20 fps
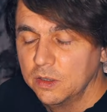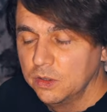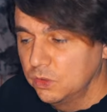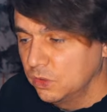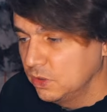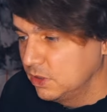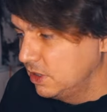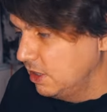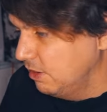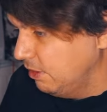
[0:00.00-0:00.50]

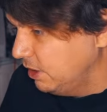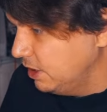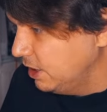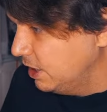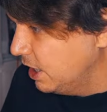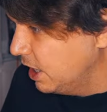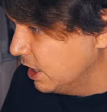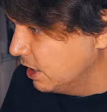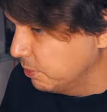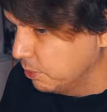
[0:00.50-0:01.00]
То есть
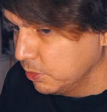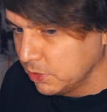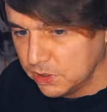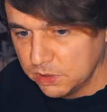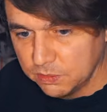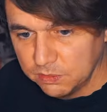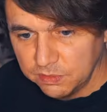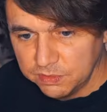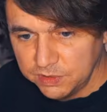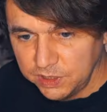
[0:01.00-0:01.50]
наверняка,
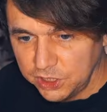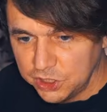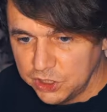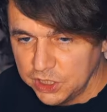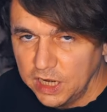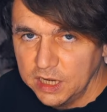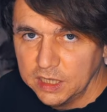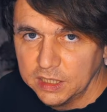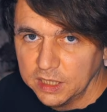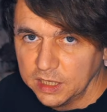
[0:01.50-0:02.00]
допустим, вы
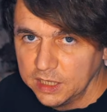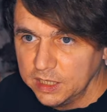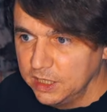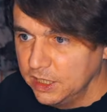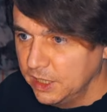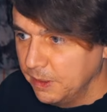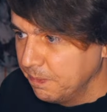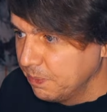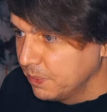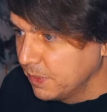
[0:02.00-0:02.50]
встречали
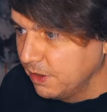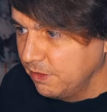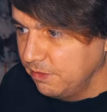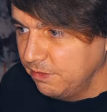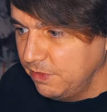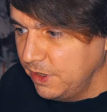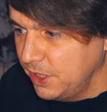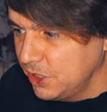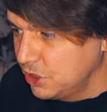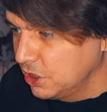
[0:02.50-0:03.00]
такие
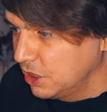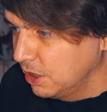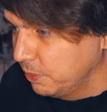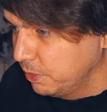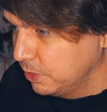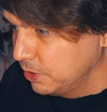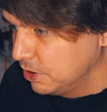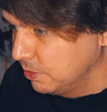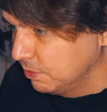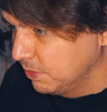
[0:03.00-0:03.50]
вещи,
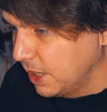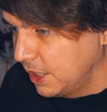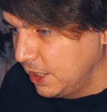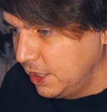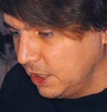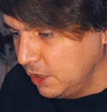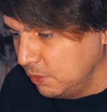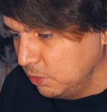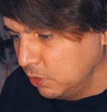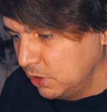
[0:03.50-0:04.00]
допустим,
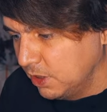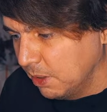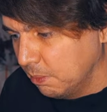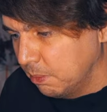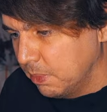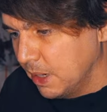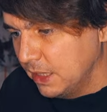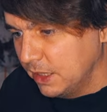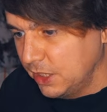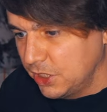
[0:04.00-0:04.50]
какие-нибудь
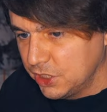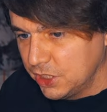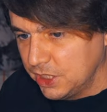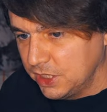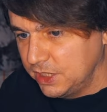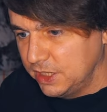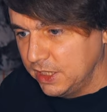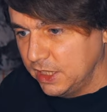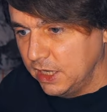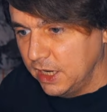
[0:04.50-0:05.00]
там баночки
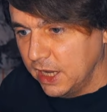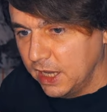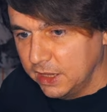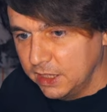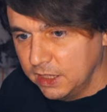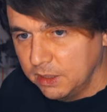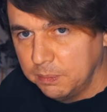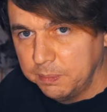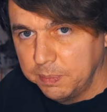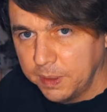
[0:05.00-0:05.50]

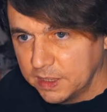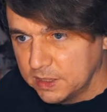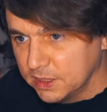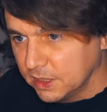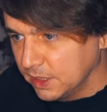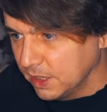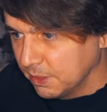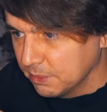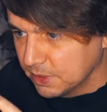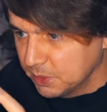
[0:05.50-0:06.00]
стеклянные
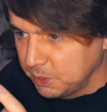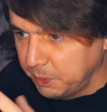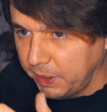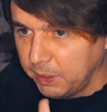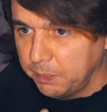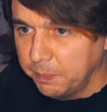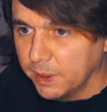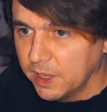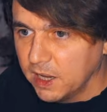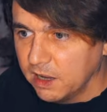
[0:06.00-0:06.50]
прозрак, там, с
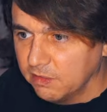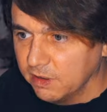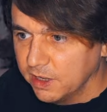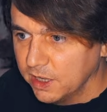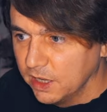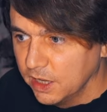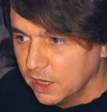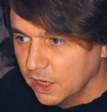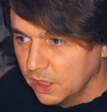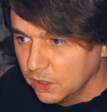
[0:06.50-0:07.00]

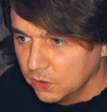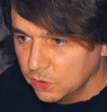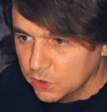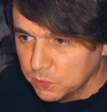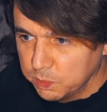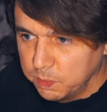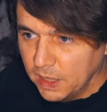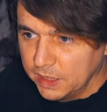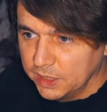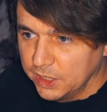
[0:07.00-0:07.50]
приправой. То
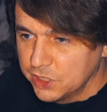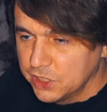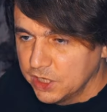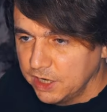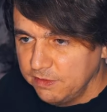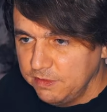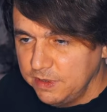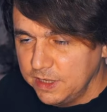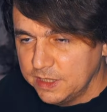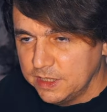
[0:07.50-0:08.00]
есть
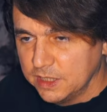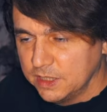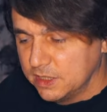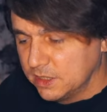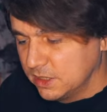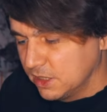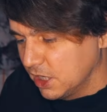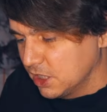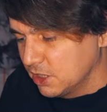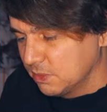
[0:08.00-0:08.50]
баночка весит,
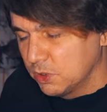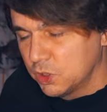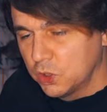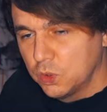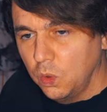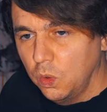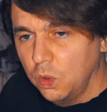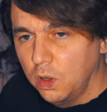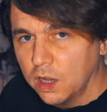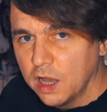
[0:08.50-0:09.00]
скажем,
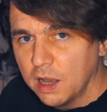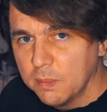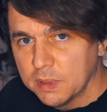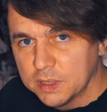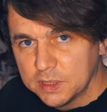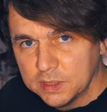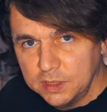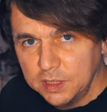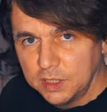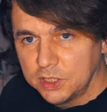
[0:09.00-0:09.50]
100 грамм,
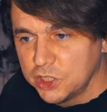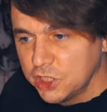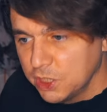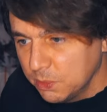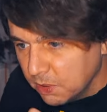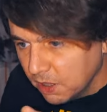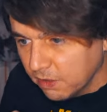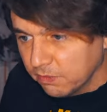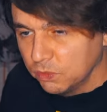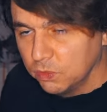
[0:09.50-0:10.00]
а
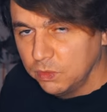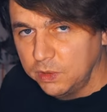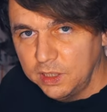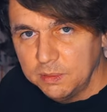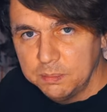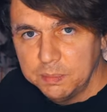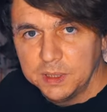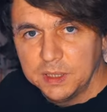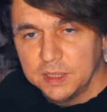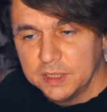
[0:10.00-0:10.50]
содержимое
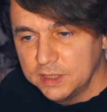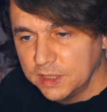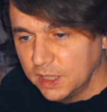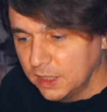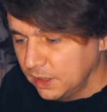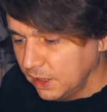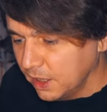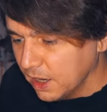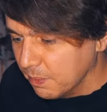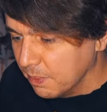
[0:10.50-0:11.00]
внутри
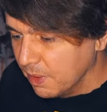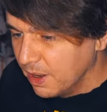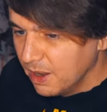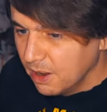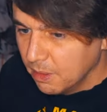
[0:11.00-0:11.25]
50 грамм.